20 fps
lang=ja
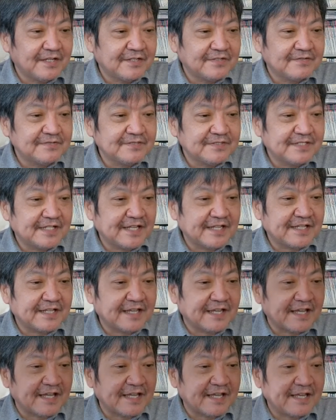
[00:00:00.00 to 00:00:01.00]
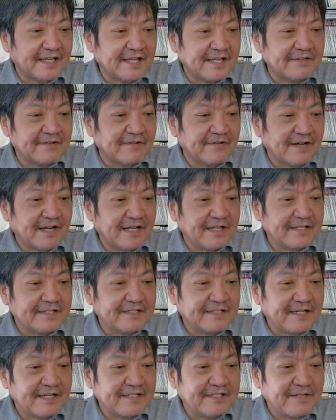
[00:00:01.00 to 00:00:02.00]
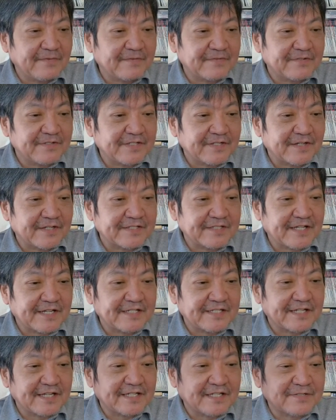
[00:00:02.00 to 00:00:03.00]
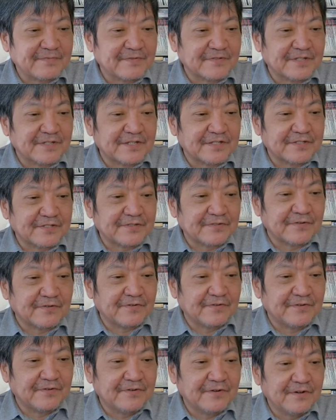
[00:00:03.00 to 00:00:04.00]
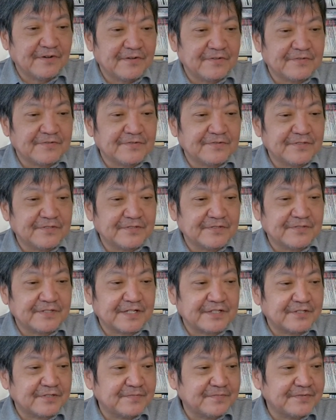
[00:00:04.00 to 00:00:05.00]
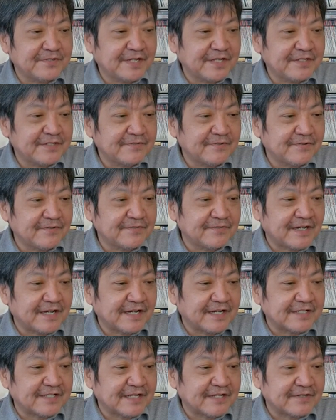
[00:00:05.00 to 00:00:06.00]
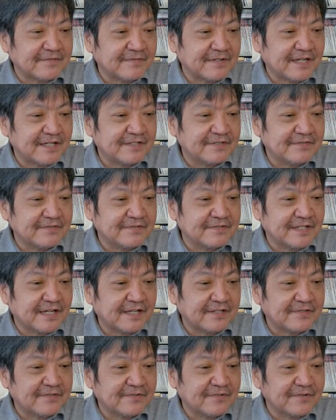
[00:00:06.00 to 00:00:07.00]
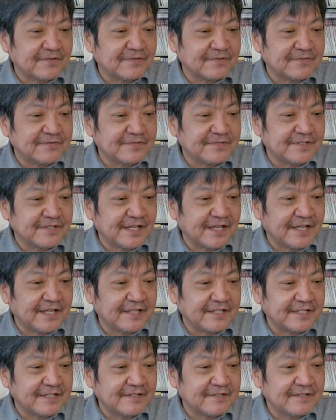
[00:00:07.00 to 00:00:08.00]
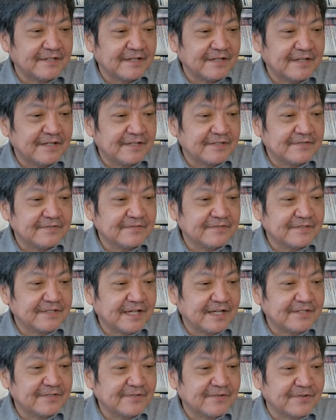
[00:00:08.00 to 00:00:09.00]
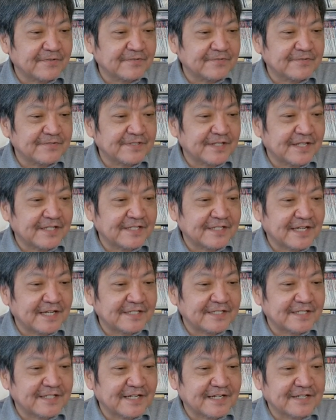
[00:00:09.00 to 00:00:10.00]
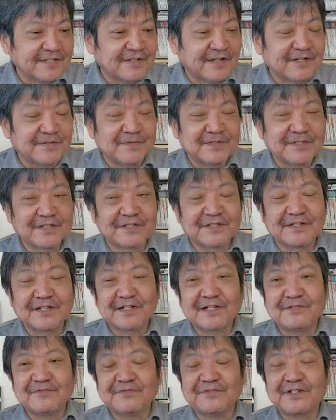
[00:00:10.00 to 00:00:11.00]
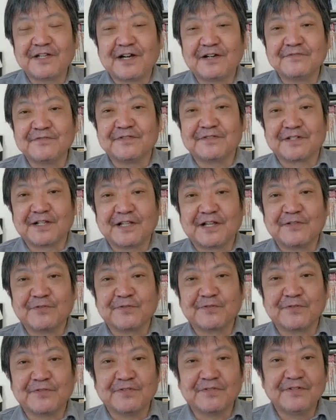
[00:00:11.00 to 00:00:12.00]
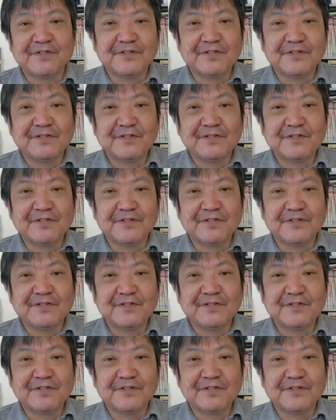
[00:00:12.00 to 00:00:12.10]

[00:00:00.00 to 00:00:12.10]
ユン政権への反対デモとしては最大規模でしょう。群衆がシュプレヒコールを上げたのはユン大統領の不正、ユン大統領の不正に対してだけではありません。なんか不正あるんですかね、あの人。